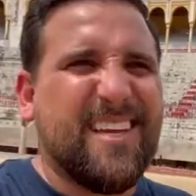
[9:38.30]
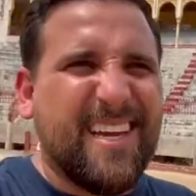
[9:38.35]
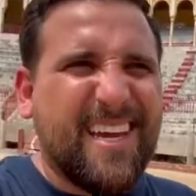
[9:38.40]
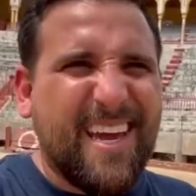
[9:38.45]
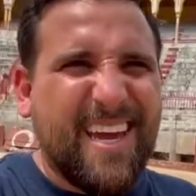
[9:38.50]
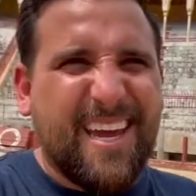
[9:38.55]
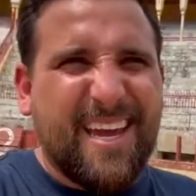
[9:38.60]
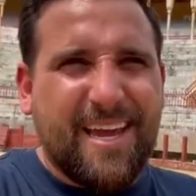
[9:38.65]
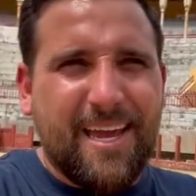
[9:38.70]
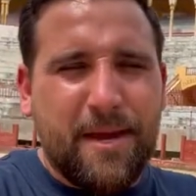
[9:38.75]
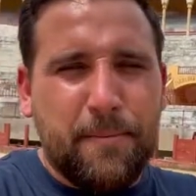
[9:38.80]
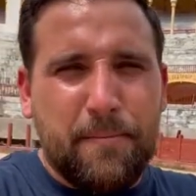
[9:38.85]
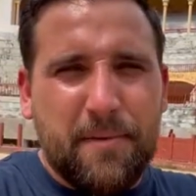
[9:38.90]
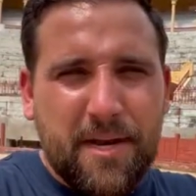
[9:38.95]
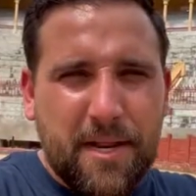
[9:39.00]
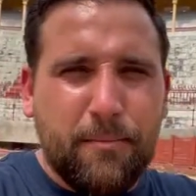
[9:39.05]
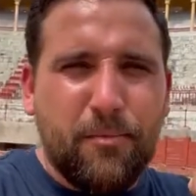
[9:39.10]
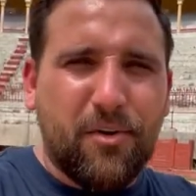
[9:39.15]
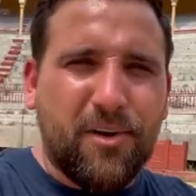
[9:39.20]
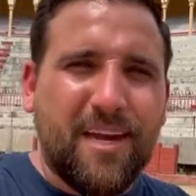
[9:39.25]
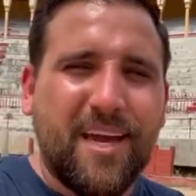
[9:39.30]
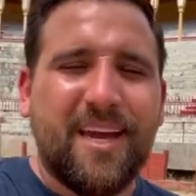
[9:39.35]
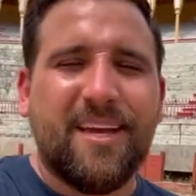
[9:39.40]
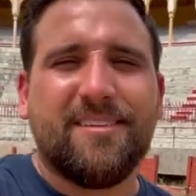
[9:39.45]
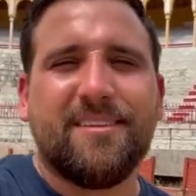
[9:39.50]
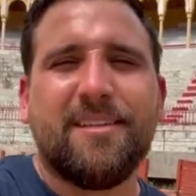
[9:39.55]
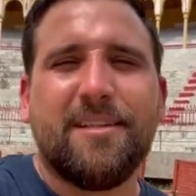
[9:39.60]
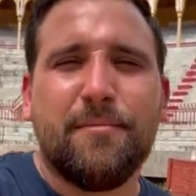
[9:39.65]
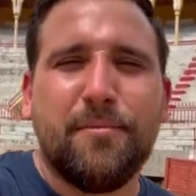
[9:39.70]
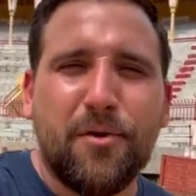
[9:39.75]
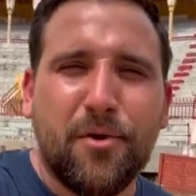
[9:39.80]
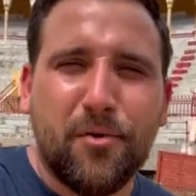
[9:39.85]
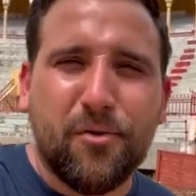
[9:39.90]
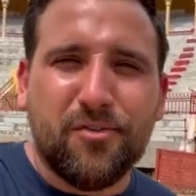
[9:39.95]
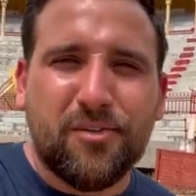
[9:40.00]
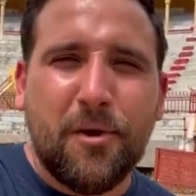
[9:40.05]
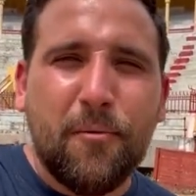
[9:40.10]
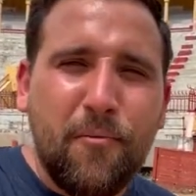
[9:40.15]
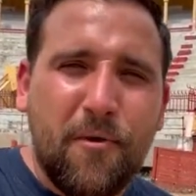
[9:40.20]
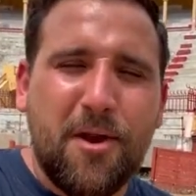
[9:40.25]
que esperemos que ese tipo de
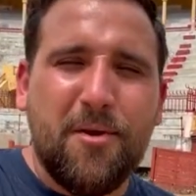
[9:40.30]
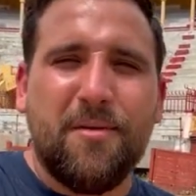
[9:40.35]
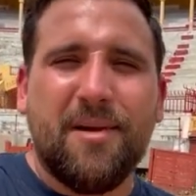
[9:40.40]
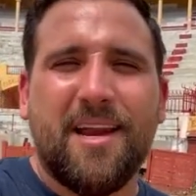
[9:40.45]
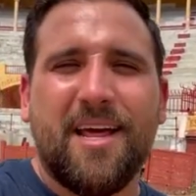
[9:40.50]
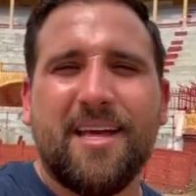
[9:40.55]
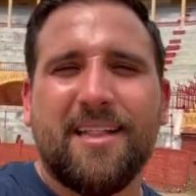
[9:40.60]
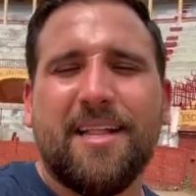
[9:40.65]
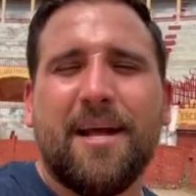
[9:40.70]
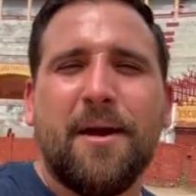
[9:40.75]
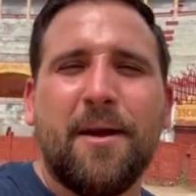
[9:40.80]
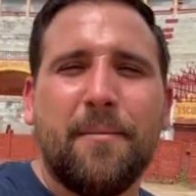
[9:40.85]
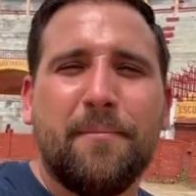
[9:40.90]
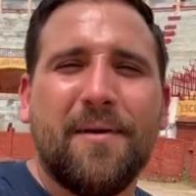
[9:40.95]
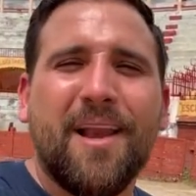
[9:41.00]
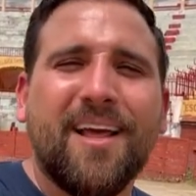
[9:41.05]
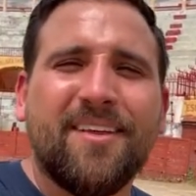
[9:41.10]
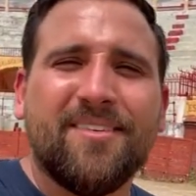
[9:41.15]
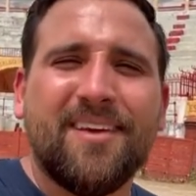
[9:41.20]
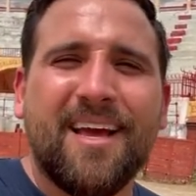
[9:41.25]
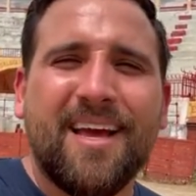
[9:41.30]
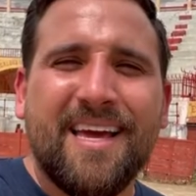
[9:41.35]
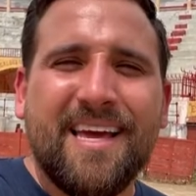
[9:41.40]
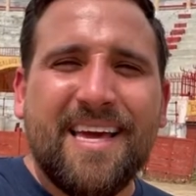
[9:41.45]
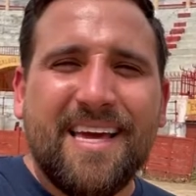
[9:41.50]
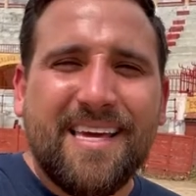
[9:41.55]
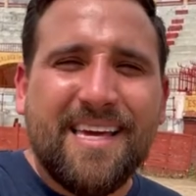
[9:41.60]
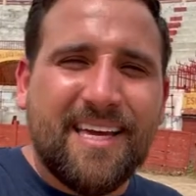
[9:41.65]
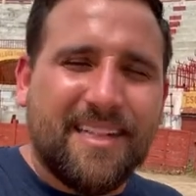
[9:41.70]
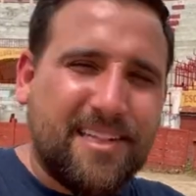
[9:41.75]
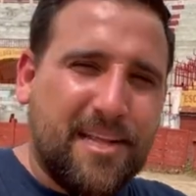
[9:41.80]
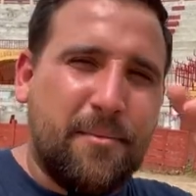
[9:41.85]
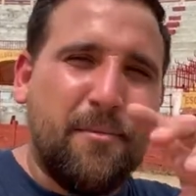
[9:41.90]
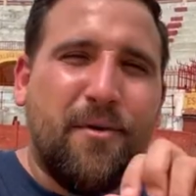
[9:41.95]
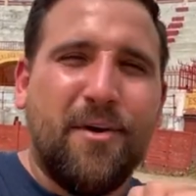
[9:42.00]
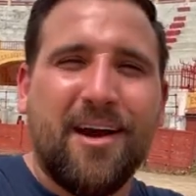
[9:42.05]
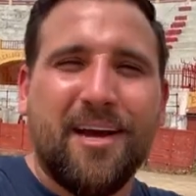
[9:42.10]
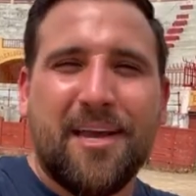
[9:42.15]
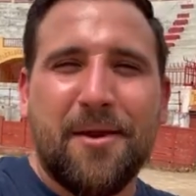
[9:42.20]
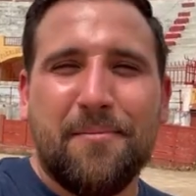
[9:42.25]
cosas vuelvan a esta plaza y
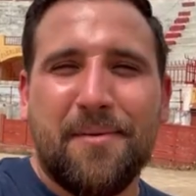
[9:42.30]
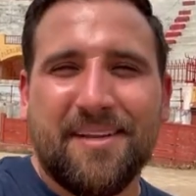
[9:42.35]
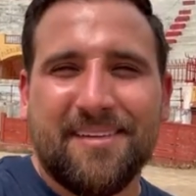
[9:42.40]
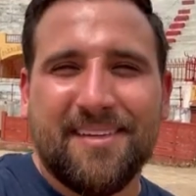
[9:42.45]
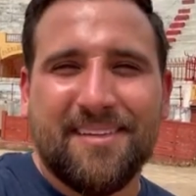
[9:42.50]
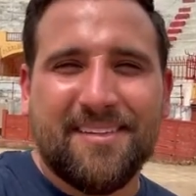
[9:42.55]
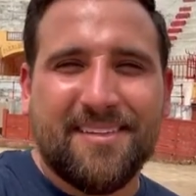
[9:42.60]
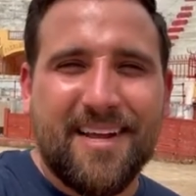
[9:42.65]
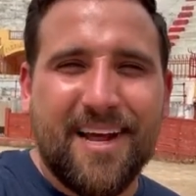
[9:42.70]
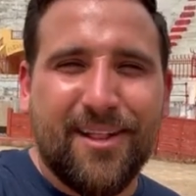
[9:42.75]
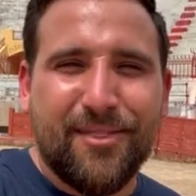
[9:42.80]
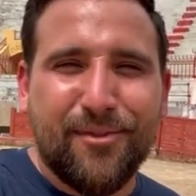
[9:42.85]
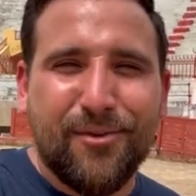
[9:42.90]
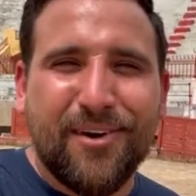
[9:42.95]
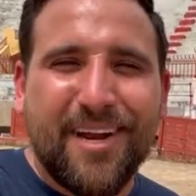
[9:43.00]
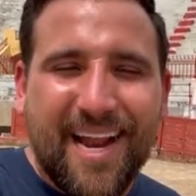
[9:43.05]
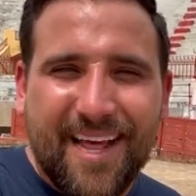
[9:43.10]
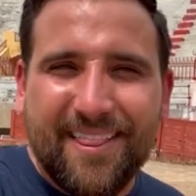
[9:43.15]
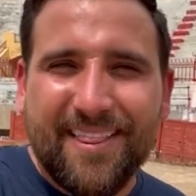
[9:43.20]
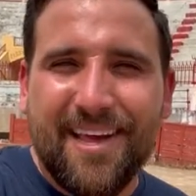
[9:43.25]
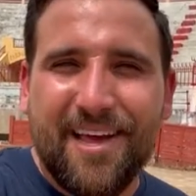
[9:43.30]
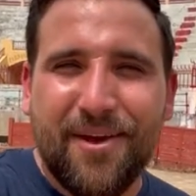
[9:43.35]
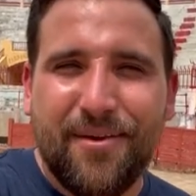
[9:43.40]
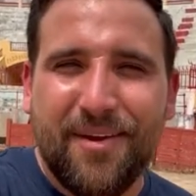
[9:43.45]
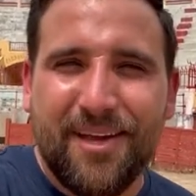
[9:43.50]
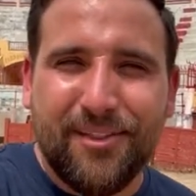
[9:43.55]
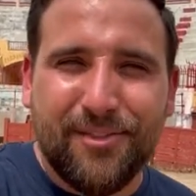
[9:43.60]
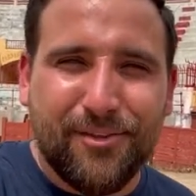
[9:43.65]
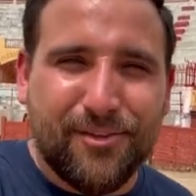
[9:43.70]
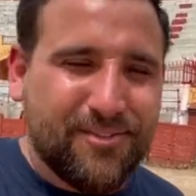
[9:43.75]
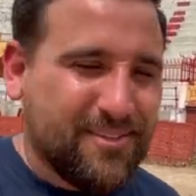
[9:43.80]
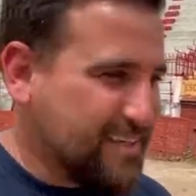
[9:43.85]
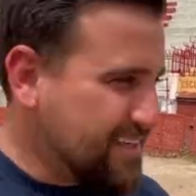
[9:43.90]
estemos aquí presenciando grandes eventos.